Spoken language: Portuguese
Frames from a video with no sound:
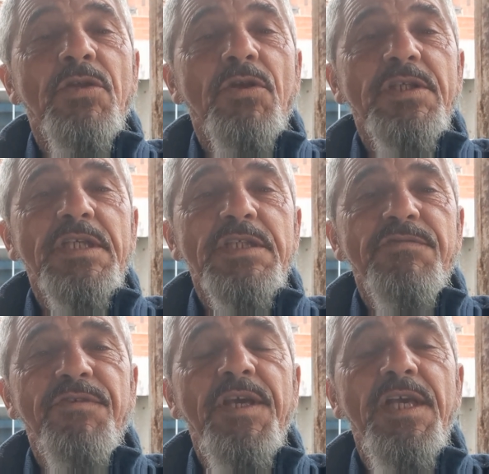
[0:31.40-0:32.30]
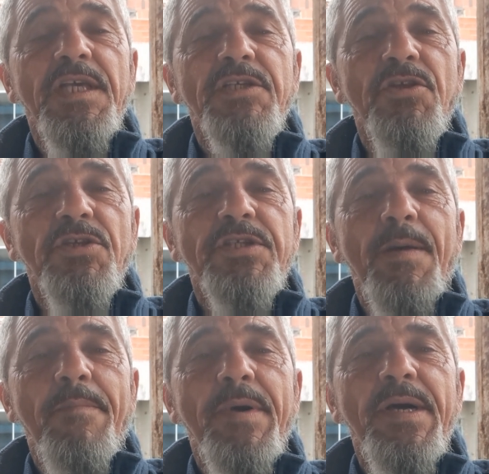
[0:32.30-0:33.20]
nossas filhas, nossa
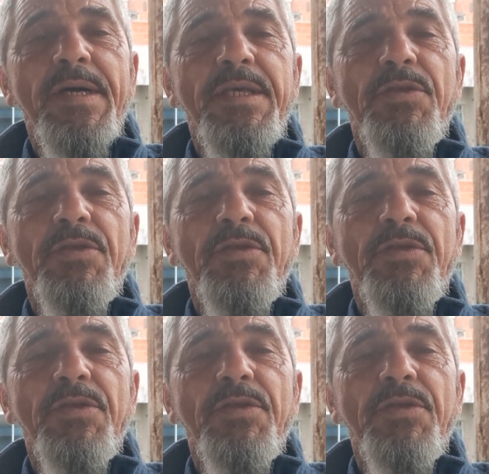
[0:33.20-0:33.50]
mãe,